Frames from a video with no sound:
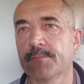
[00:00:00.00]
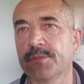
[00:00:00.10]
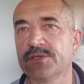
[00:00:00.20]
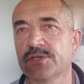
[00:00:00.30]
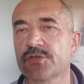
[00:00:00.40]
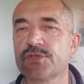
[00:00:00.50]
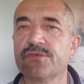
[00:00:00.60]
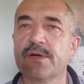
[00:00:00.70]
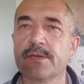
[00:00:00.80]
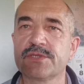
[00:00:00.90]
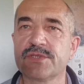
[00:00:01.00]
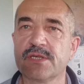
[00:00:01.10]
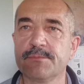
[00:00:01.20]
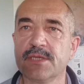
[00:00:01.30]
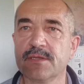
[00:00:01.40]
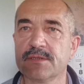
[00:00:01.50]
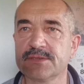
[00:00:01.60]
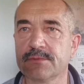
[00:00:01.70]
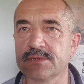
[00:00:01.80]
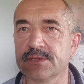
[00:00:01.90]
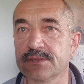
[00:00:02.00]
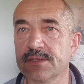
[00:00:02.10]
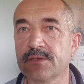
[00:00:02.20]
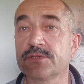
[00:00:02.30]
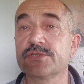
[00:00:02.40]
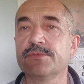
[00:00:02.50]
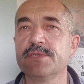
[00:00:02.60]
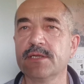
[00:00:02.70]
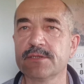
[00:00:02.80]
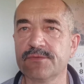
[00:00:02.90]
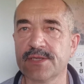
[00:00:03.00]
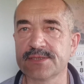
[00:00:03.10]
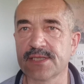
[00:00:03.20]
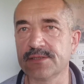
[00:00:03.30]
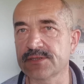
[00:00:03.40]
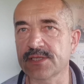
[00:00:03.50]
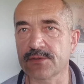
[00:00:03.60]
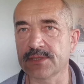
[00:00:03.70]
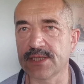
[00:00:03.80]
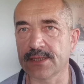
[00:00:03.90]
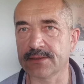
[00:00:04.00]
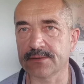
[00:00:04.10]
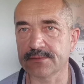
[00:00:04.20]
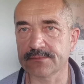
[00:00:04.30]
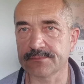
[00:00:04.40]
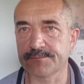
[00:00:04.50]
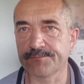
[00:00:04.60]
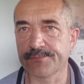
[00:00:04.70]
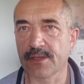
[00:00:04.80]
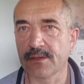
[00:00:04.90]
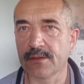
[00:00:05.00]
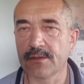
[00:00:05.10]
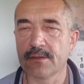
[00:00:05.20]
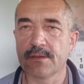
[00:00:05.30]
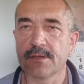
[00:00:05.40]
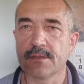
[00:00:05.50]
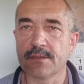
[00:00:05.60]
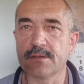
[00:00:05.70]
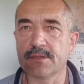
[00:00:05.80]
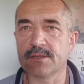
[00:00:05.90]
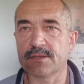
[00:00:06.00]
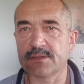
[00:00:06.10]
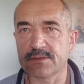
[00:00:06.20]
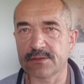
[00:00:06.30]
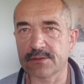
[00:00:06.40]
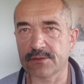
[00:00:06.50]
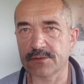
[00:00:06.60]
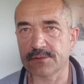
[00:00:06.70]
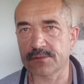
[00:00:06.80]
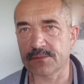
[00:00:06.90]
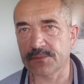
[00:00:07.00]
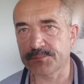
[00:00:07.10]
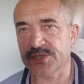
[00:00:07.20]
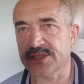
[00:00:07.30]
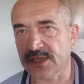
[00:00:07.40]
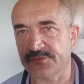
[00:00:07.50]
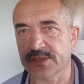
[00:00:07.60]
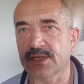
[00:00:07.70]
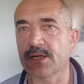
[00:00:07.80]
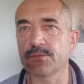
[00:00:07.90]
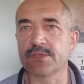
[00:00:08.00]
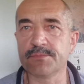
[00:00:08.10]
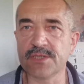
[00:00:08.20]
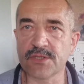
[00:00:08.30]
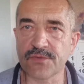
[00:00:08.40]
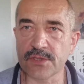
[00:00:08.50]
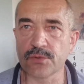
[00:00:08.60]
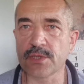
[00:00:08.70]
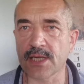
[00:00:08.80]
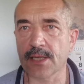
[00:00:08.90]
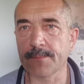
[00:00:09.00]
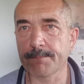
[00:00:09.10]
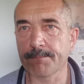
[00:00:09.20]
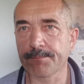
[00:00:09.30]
będzie kosztowała 4 miliony złotych. To jest o 3 miliony więcej niż zakładano. E, przetarg wygrał Dominik Figura.